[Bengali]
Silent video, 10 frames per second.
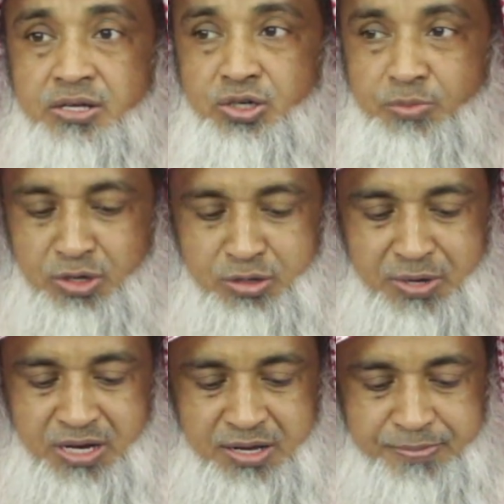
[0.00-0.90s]
সম্মানিত
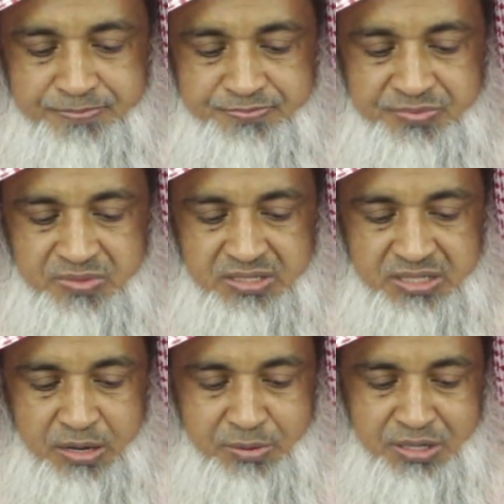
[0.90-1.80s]
ভাইরা
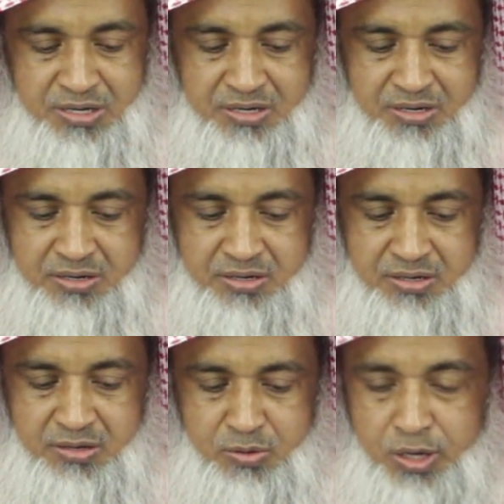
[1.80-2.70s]
আমাদের
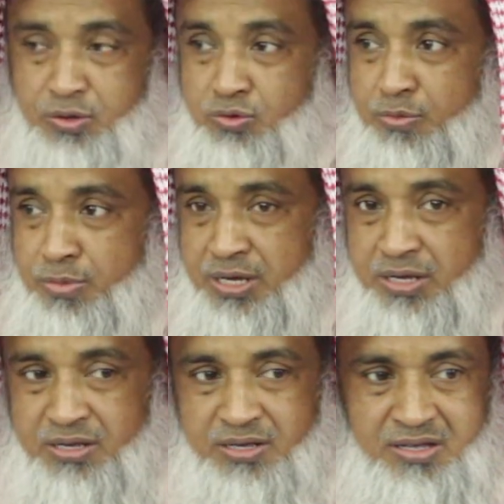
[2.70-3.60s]
কয়েকজন ভাই
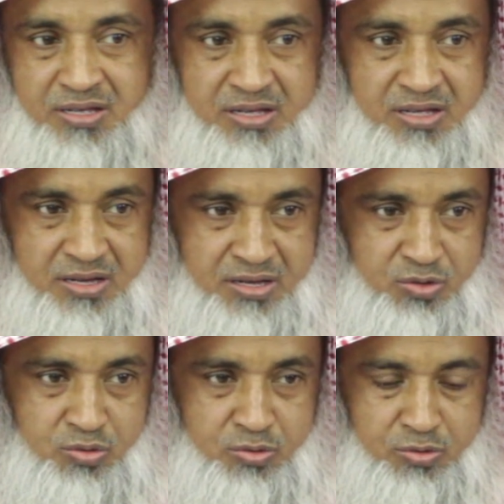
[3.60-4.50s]

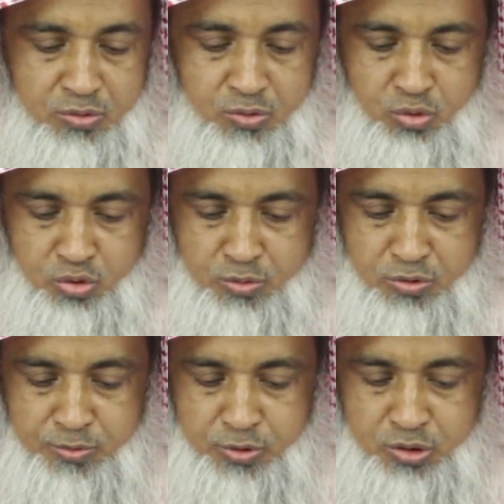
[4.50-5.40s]
কিছু
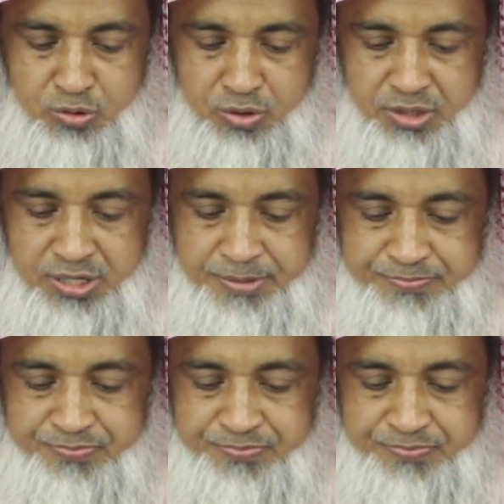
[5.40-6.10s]
গুরুত্বপূর্ণ প্রশ্ন করেছেন